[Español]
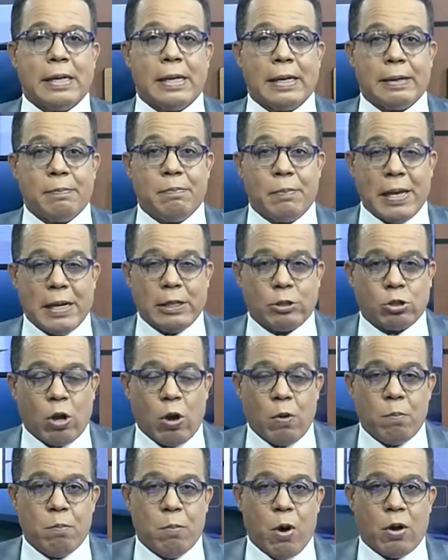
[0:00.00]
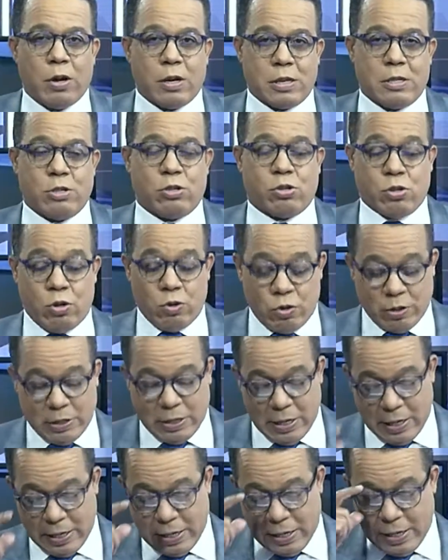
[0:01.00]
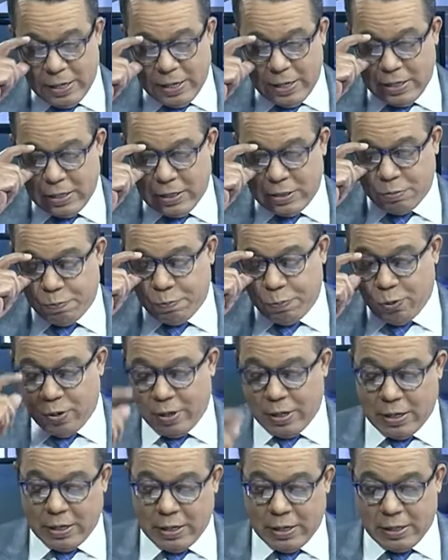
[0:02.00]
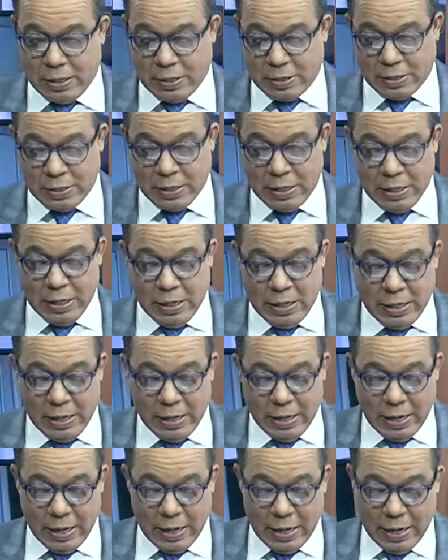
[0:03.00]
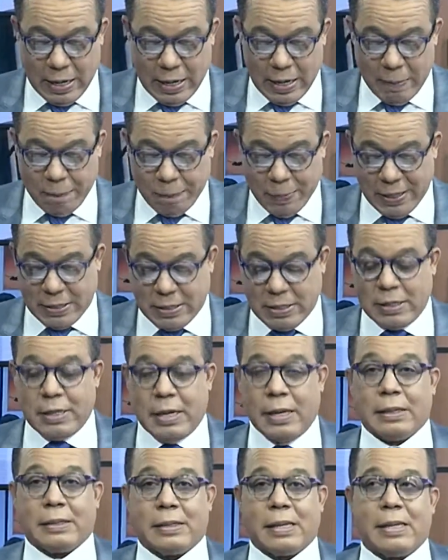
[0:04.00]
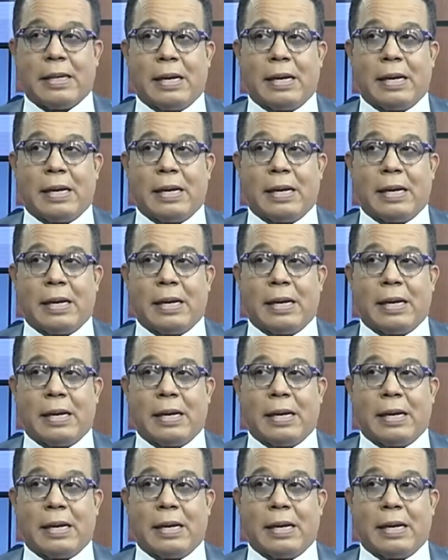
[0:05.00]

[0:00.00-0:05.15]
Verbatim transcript: Milton Morrison, quien es pues el presidente de la